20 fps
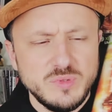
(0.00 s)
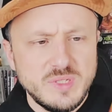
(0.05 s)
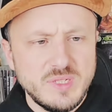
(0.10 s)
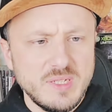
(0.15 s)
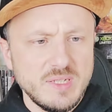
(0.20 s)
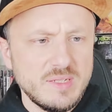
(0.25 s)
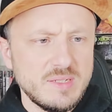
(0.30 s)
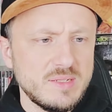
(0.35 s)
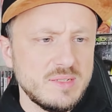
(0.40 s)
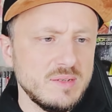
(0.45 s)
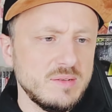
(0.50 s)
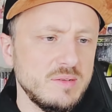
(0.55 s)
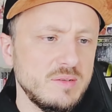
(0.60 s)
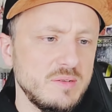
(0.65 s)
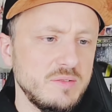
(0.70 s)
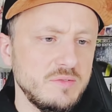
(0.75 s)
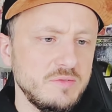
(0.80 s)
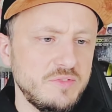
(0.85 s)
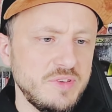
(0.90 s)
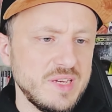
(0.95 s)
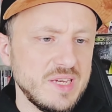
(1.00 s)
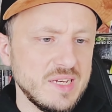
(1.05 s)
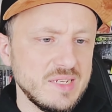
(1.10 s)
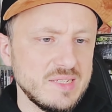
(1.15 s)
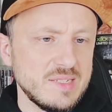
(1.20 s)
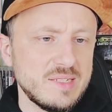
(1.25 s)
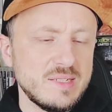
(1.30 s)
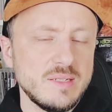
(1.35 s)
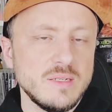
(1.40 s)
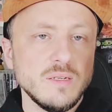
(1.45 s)
Six
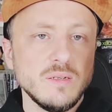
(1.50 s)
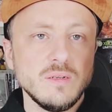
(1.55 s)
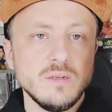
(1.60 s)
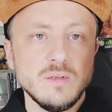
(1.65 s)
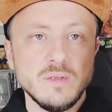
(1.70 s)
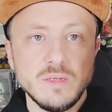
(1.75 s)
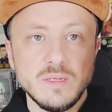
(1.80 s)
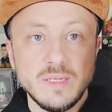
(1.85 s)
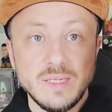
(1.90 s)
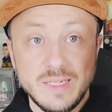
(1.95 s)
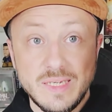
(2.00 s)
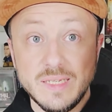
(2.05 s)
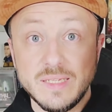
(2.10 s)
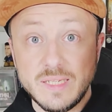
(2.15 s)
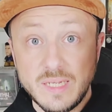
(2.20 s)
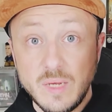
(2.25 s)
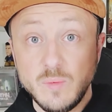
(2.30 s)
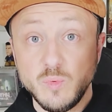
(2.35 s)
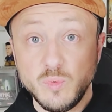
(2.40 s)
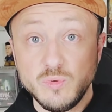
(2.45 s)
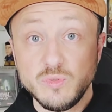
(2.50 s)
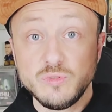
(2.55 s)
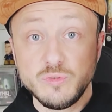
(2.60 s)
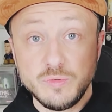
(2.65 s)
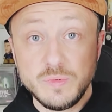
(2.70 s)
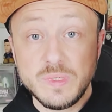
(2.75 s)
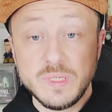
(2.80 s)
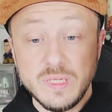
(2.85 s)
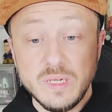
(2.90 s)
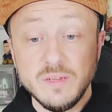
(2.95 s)
Vegas, qui est très bon
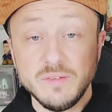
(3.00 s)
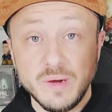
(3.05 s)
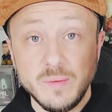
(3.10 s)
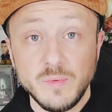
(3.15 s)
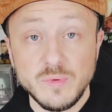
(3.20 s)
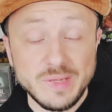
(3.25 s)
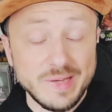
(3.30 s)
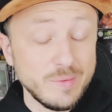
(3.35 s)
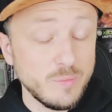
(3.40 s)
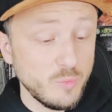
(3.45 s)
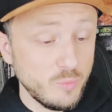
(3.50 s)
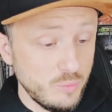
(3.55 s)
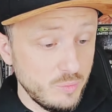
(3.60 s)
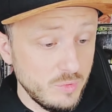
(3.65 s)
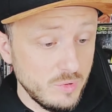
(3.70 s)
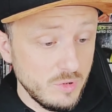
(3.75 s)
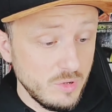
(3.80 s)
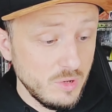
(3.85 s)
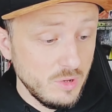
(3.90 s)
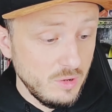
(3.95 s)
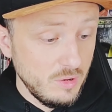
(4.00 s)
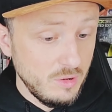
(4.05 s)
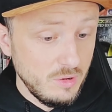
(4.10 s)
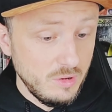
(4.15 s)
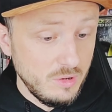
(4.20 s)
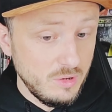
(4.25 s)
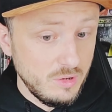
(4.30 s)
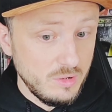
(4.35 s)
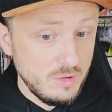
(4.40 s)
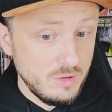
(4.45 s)
celui-ci, il est vraiment très bon.
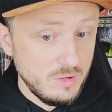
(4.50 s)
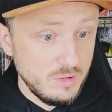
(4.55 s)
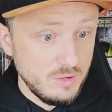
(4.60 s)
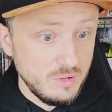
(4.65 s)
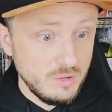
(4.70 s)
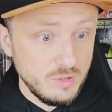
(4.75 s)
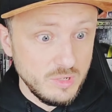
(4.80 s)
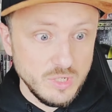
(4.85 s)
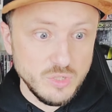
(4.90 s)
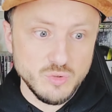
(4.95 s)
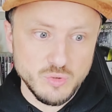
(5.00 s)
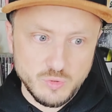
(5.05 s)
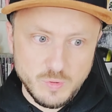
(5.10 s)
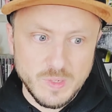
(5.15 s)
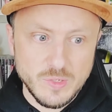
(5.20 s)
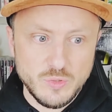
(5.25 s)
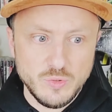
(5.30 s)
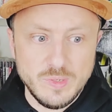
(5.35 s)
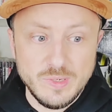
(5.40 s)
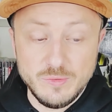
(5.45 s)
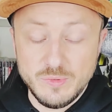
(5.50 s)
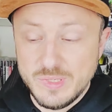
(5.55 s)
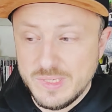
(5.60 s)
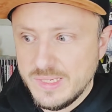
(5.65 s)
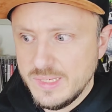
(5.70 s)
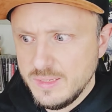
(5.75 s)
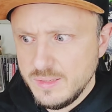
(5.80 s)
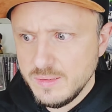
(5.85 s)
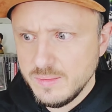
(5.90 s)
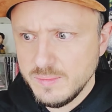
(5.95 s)
Euh, et je crois que je l'ai
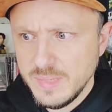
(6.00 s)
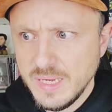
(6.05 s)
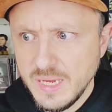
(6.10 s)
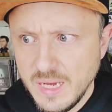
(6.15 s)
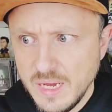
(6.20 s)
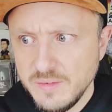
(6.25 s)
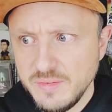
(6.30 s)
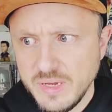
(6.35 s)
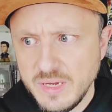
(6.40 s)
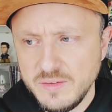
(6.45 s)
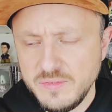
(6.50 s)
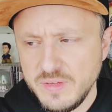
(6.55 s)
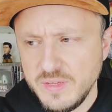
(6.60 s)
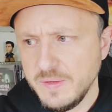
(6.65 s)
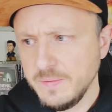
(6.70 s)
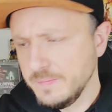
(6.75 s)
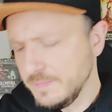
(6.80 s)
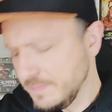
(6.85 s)
aussi, mais à vérifier.